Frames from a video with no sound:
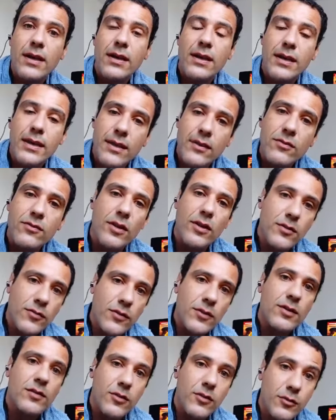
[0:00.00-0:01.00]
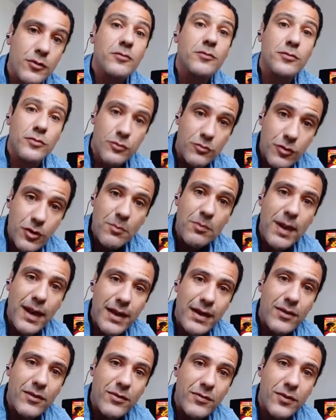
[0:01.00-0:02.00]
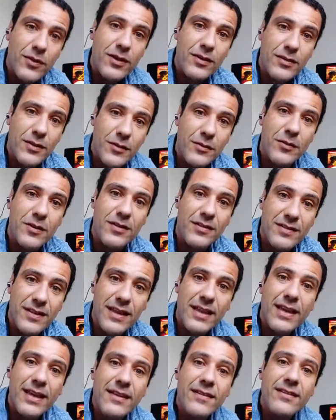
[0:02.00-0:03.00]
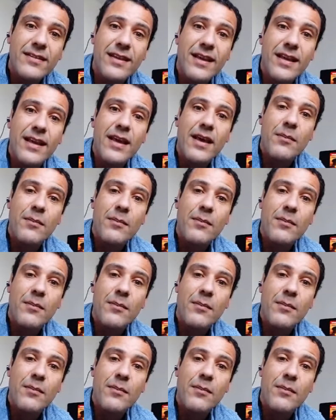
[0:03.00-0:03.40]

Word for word: e os nossos fornecedores continuem pagando os fornecedores deles